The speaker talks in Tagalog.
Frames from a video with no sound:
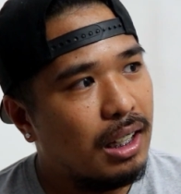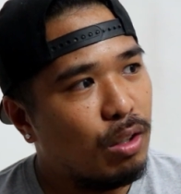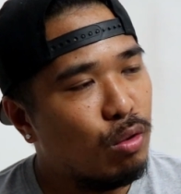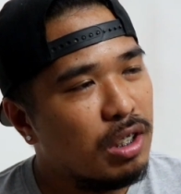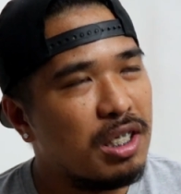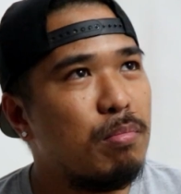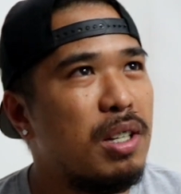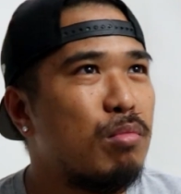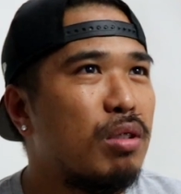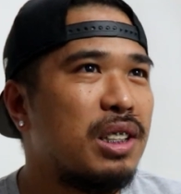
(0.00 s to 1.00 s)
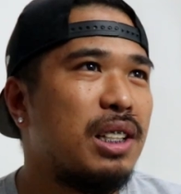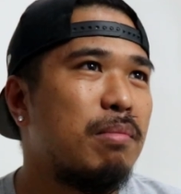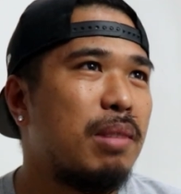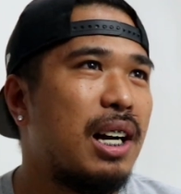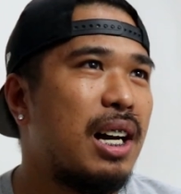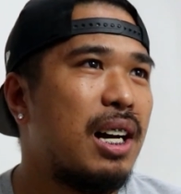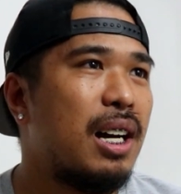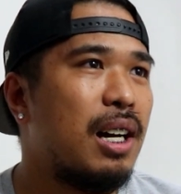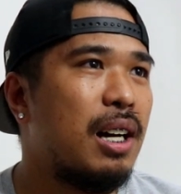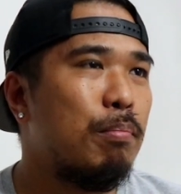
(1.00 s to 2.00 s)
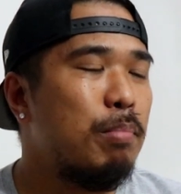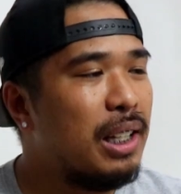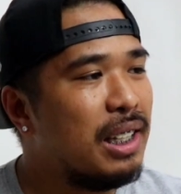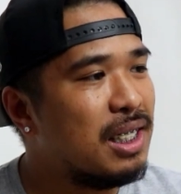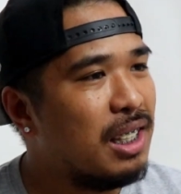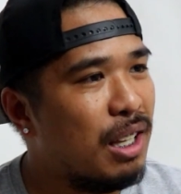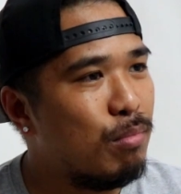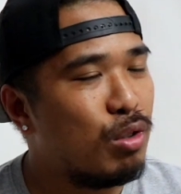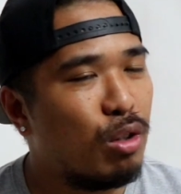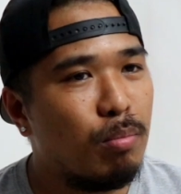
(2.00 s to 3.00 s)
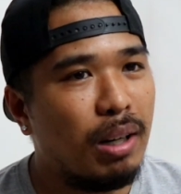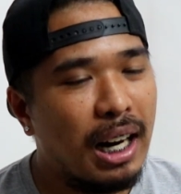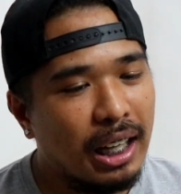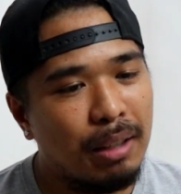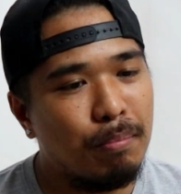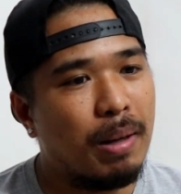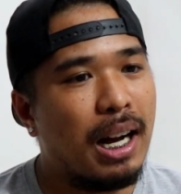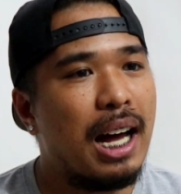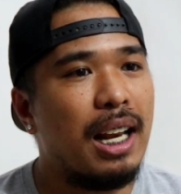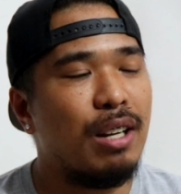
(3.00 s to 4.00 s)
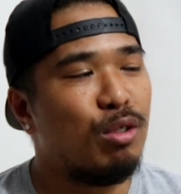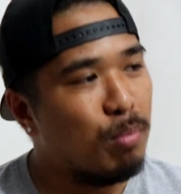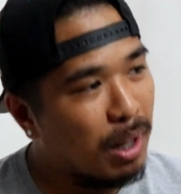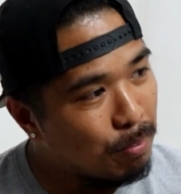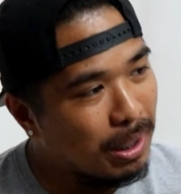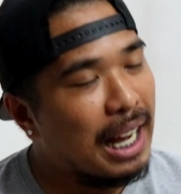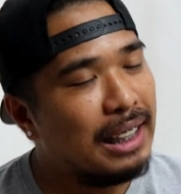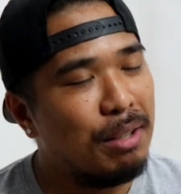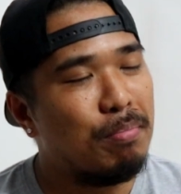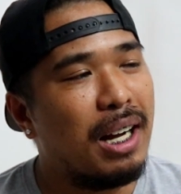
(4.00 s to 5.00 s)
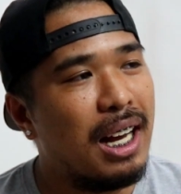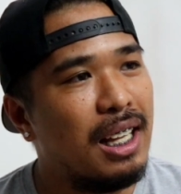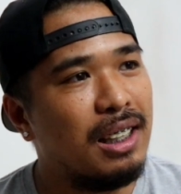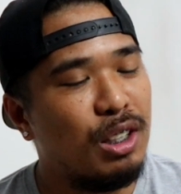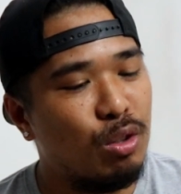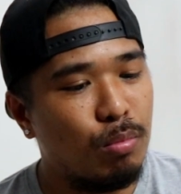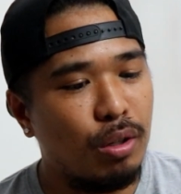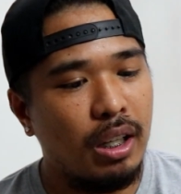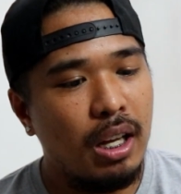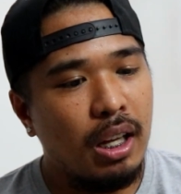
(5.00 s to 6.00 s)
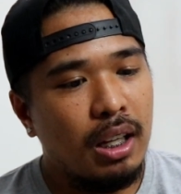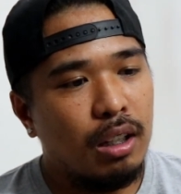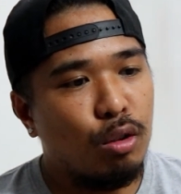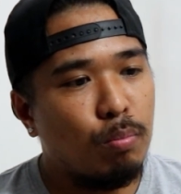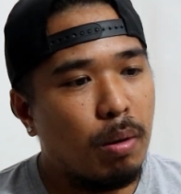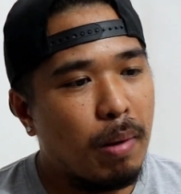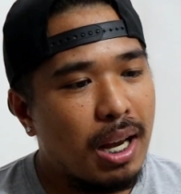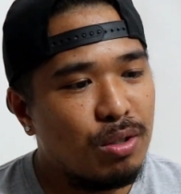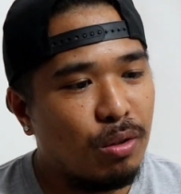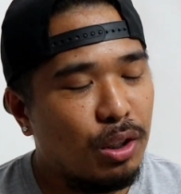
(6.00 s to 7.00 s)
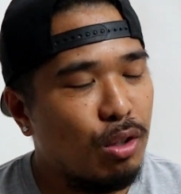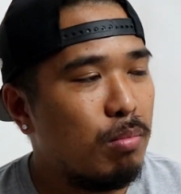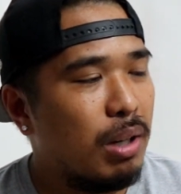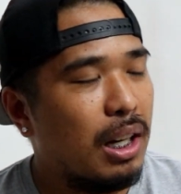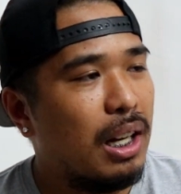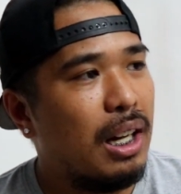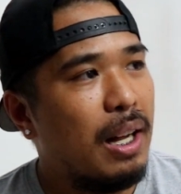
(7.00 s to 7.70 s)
kung sasabihin mo kasing mga biggest names or malalaking pangalan or mga bigating pangalan dito boy, dun papasok yung mga